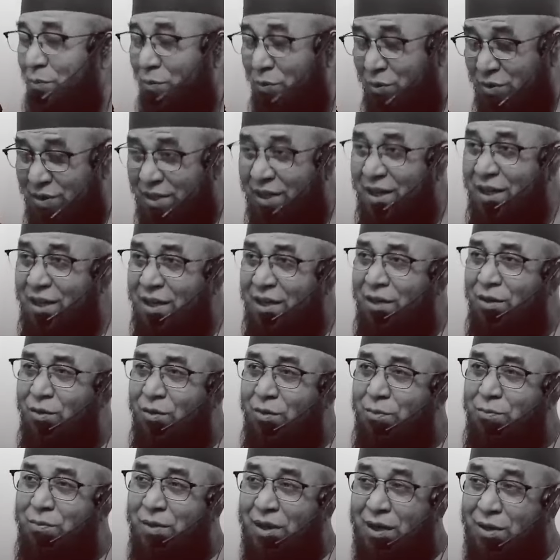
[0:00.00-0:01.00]
বোঝা গেল
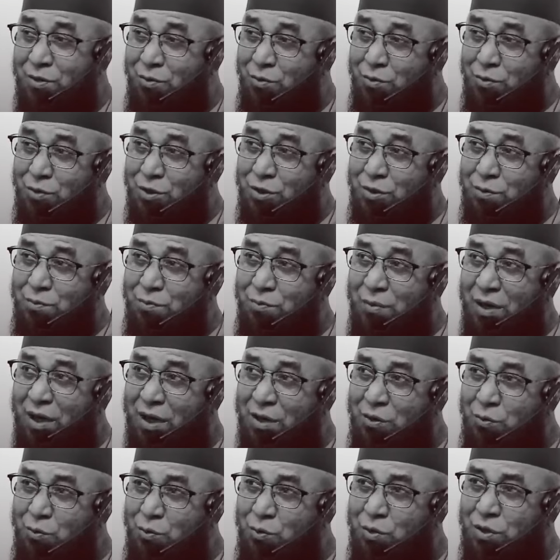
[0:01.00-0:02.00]
মানুষ
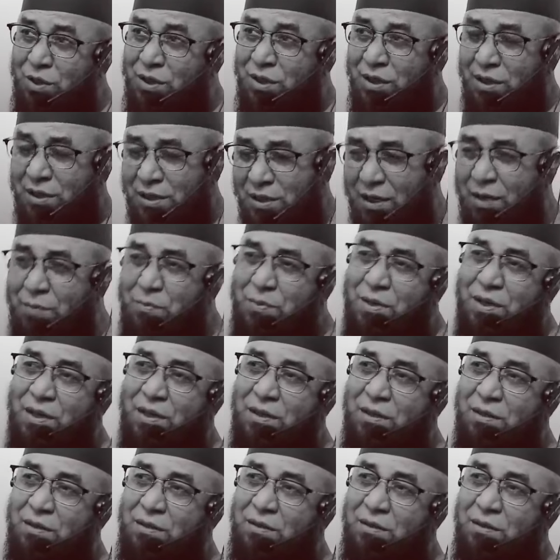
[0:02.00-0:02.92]
মানুষ হিসাবে